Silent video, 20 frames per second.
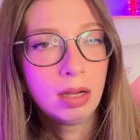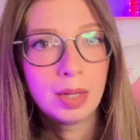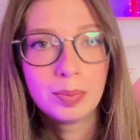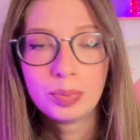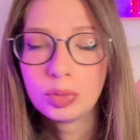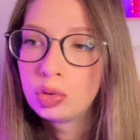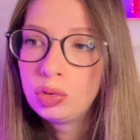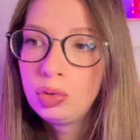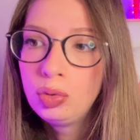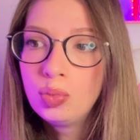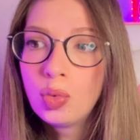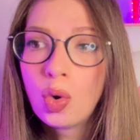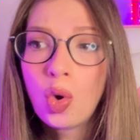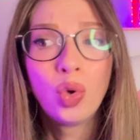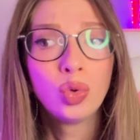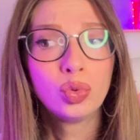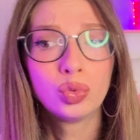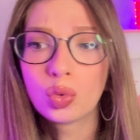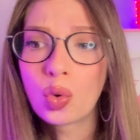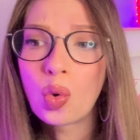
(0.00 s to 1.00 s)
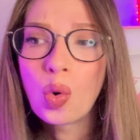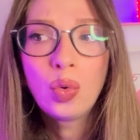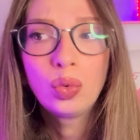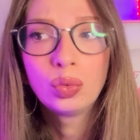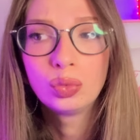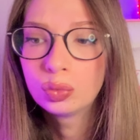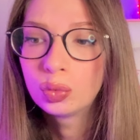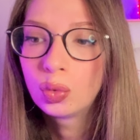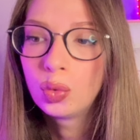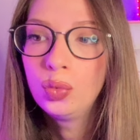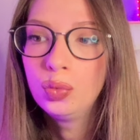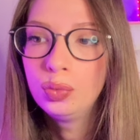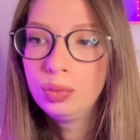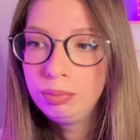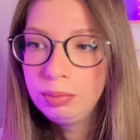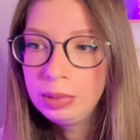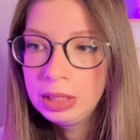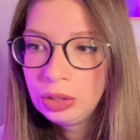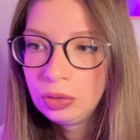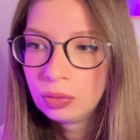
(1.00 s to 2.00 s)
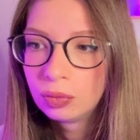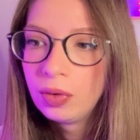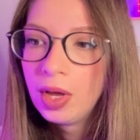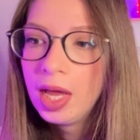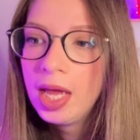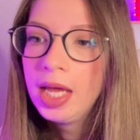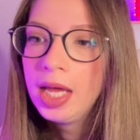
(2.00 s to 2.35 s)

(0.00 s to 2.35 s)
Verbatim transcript: absolument trop trop mignon.